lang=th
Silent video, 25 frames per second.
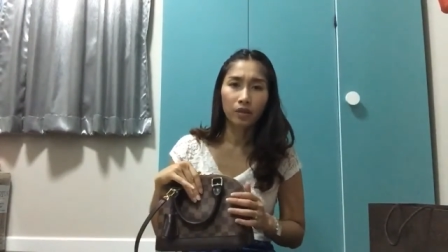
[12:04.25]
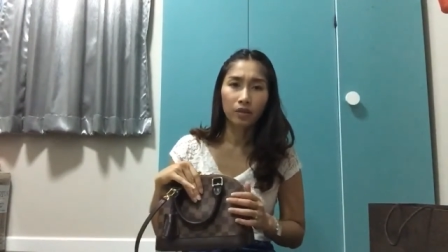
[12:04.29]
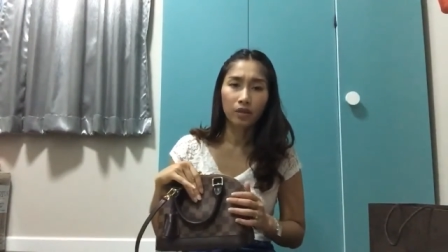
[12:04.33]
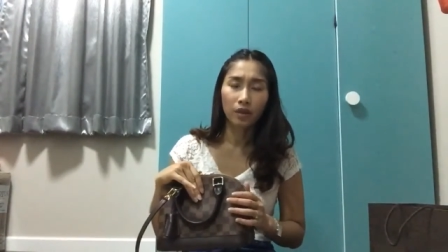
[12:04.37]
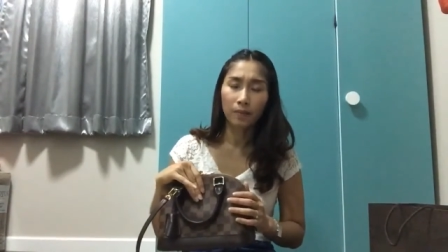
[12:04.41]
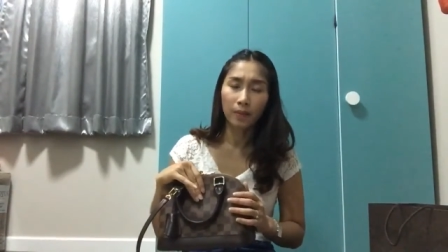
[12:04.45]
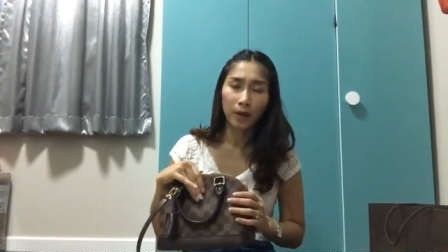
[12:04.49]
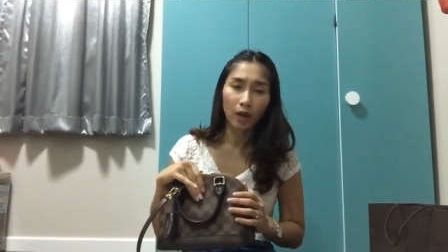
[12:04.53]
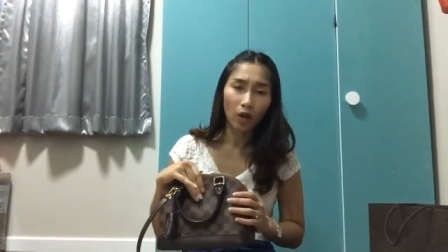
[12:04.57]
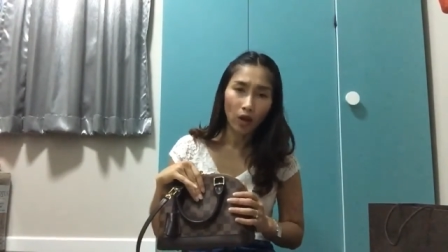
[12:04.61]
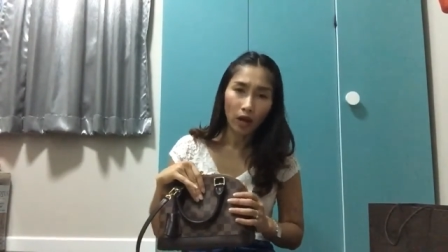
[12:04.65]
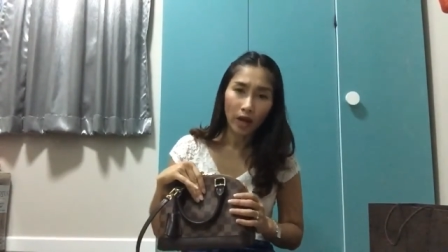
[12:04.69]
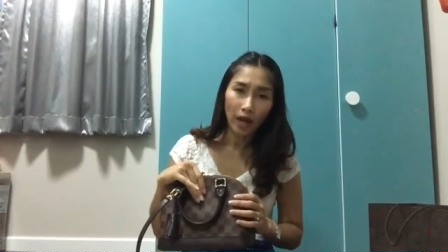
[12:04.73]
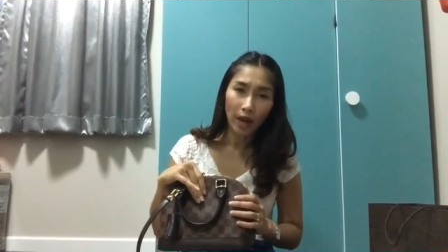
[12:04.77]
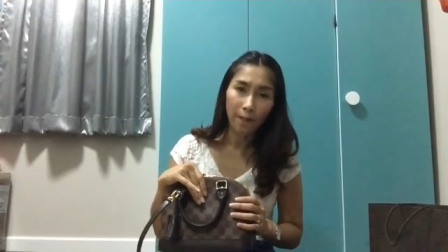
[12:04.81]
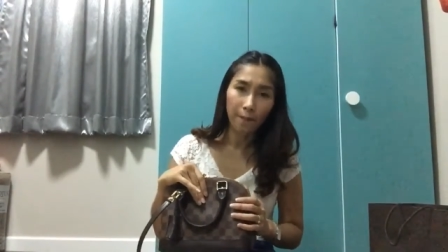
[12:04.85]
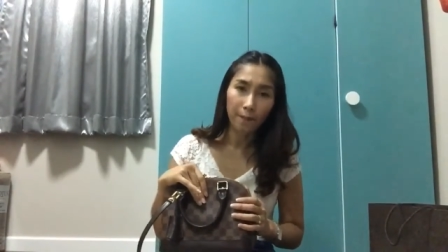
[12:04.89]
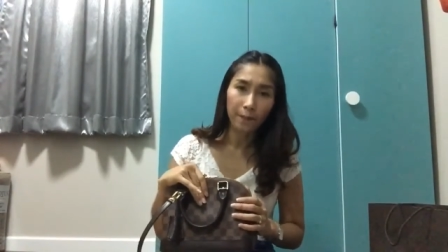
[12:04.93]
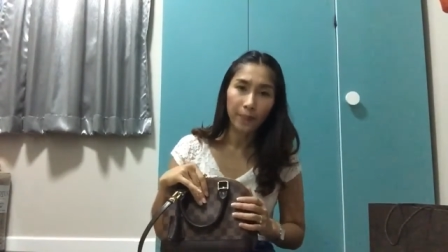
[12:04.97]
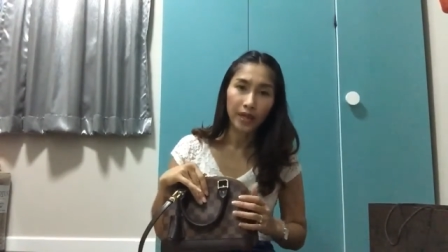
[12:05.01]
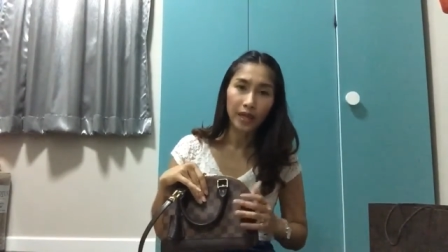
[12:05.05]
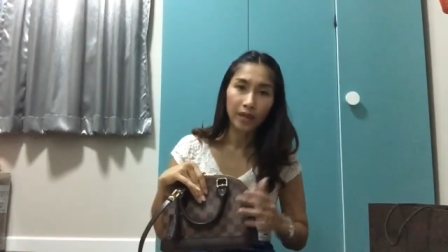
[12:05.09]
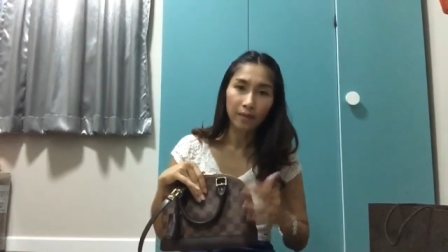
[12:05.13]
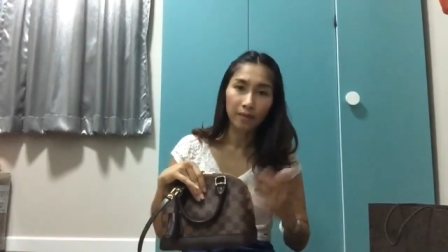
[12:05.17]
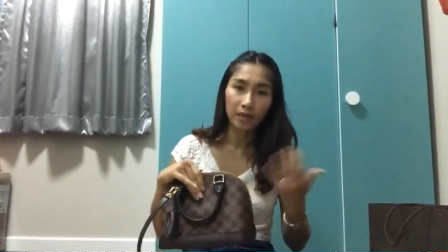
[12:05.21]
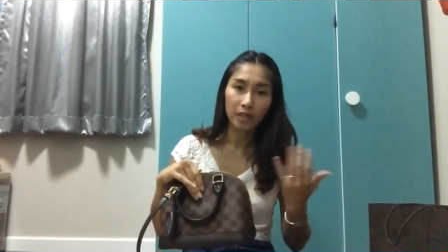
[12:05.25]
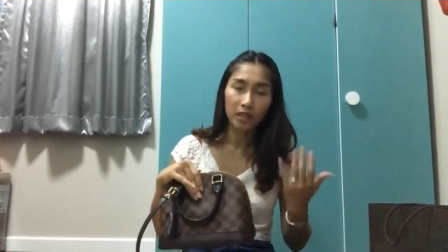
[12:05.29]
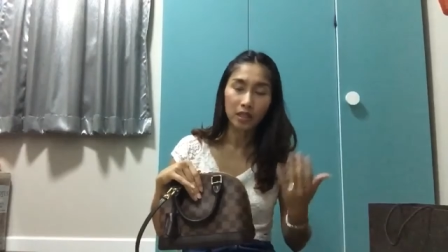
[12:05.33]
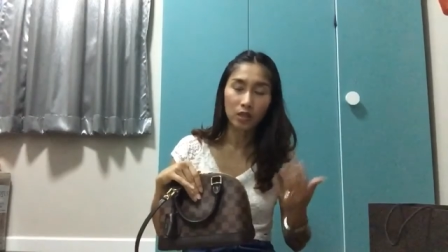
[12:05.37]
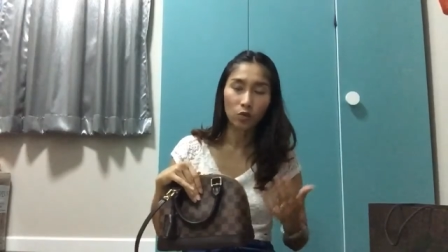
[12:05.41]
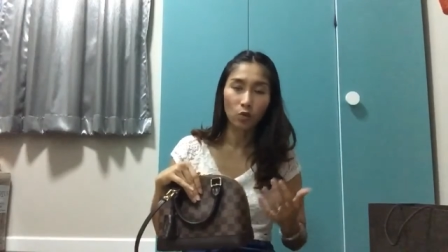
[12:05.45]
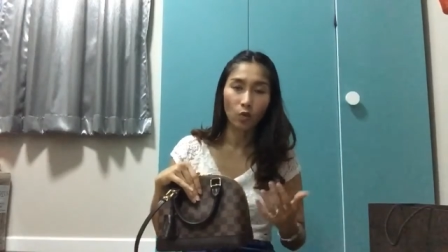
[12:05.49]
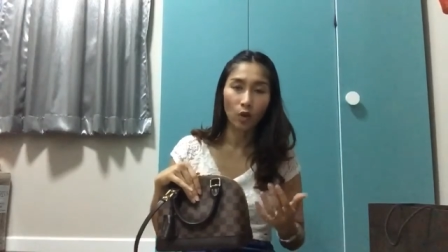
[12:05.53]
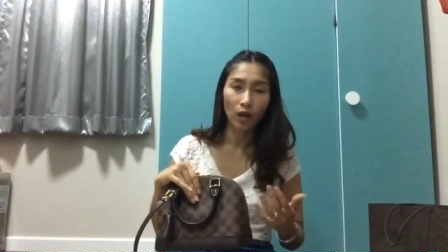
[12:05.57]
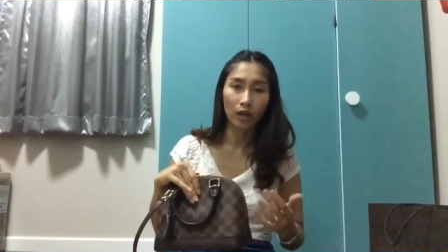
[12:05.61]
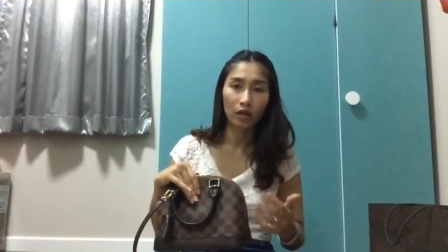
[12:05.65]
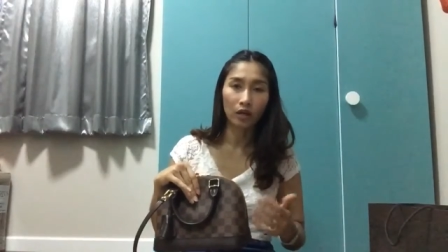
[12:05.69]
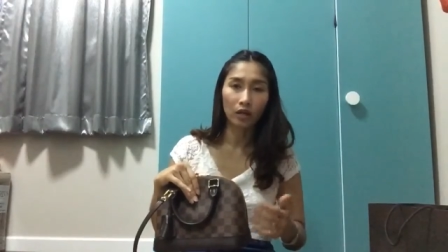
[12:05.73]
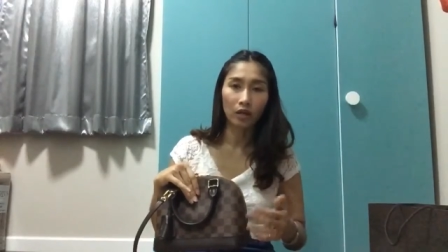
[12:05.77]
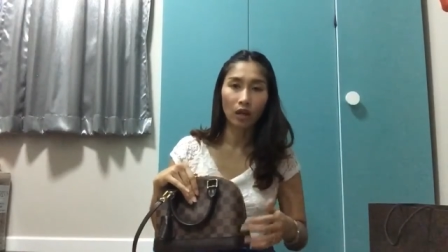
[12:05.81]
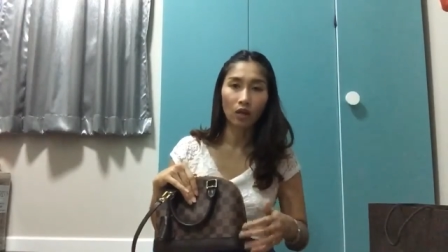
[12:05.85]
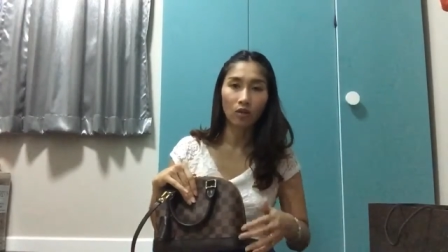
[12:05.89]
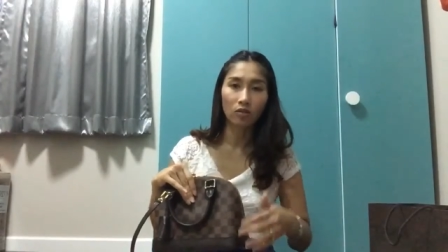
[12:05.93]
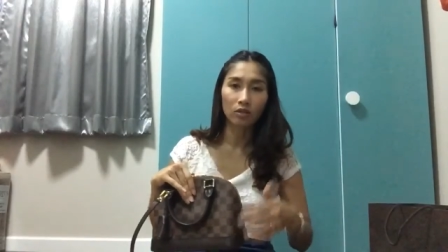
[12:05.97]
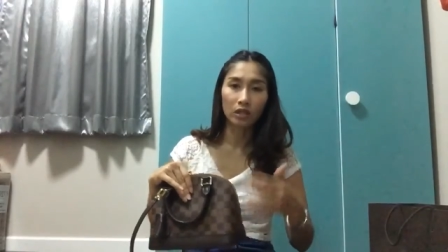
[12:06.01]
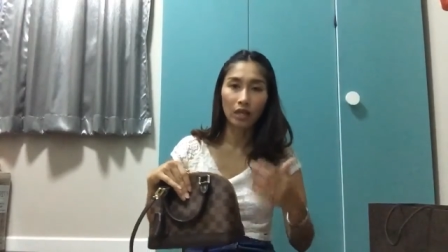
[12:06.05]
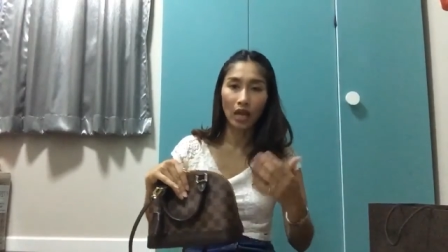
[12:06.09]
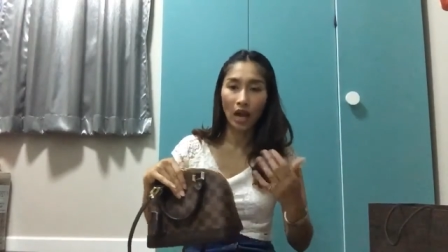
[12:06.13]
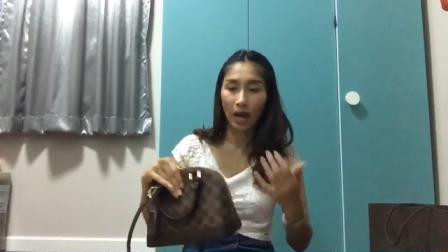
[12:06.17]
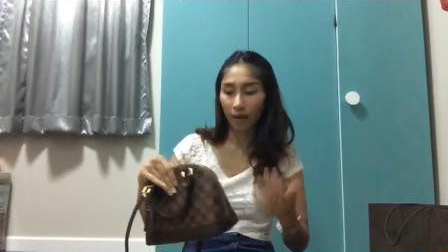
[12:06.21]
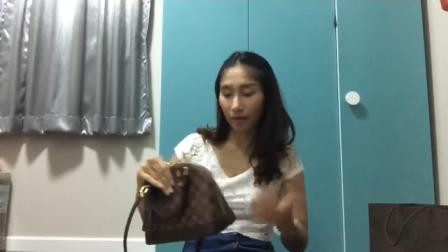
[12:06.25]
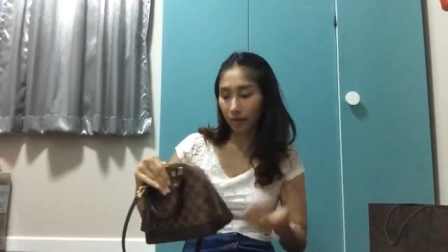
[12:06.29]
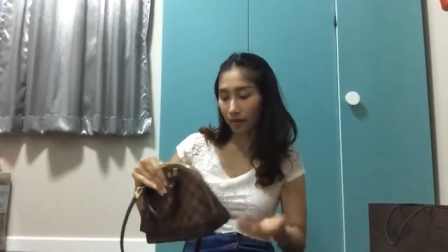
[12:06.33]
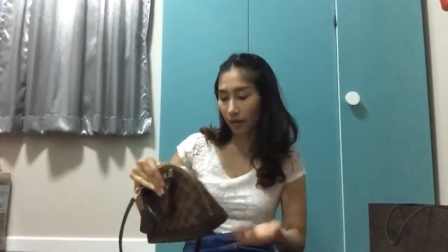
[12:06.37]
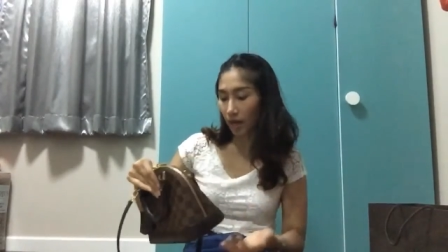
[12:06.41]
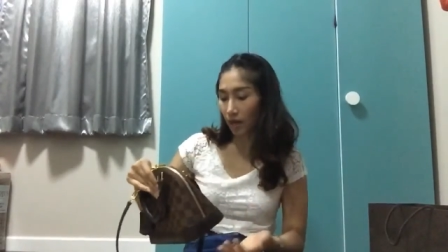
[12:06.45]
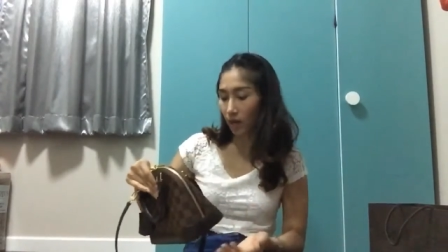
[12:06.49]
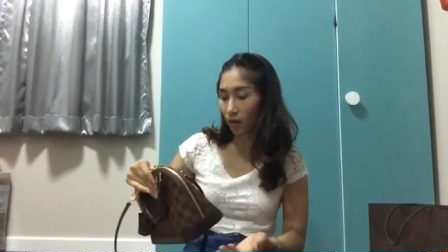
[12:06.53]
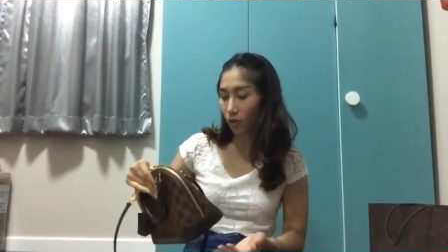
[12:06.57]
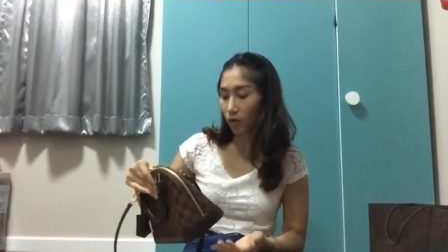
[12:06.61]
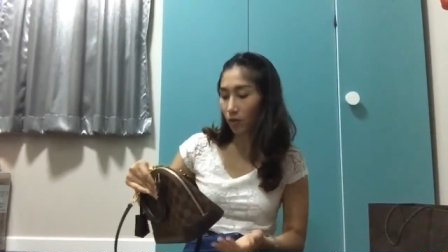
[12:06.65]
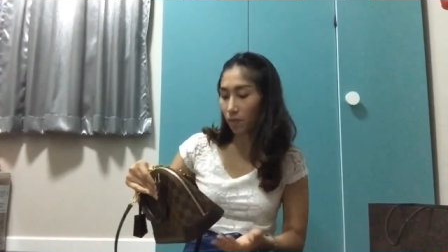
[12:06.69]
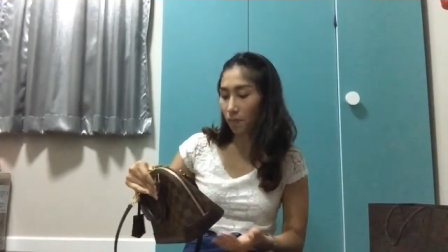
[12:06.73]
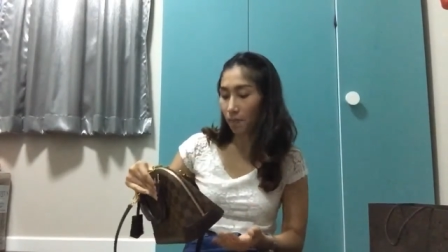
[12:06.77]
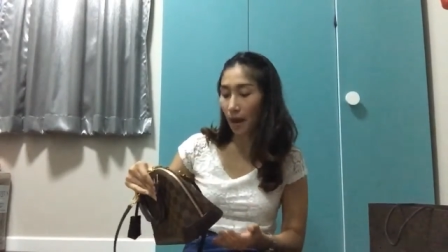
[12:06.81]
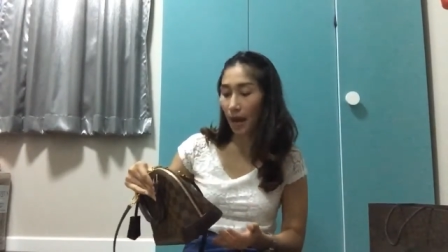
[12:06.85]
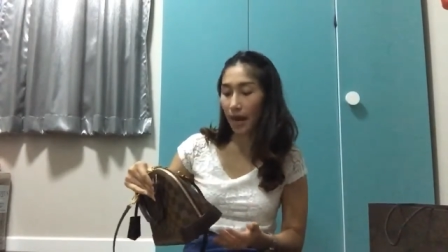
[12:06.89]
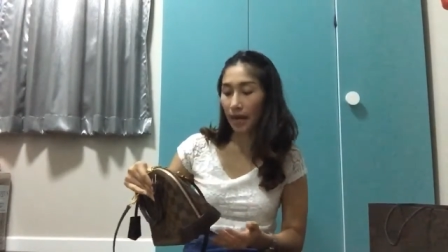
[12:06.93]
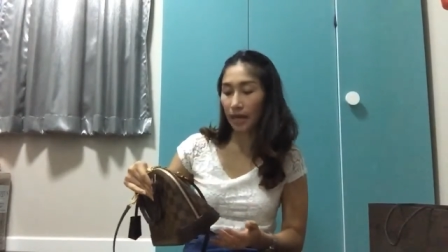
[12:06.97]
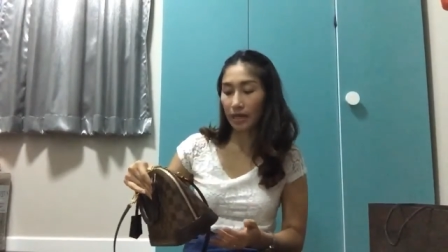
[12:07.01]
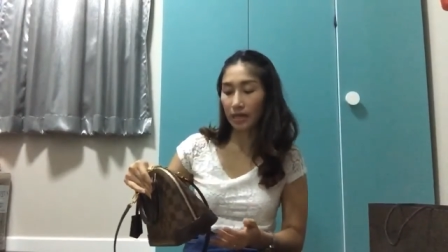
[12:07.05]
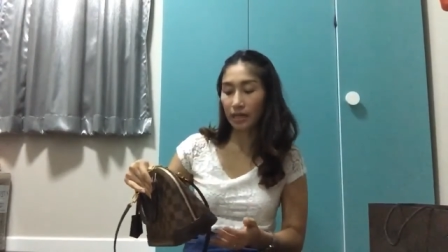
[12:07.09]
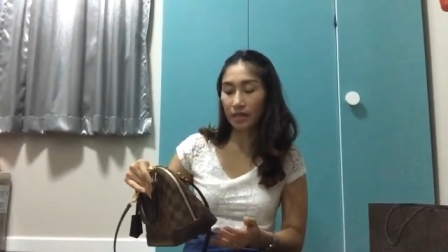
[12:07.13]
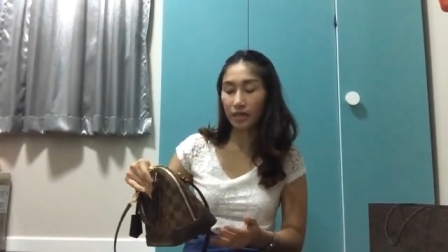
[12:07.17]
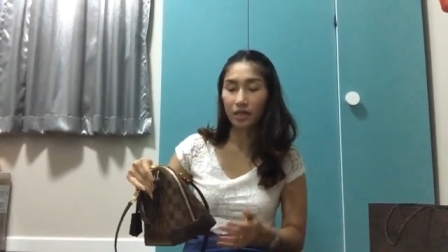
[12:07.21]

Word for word: ยังไม่ค่อยแฮปปี้ยังไม่สวยหรือเราอยากได้รุ่นใหม่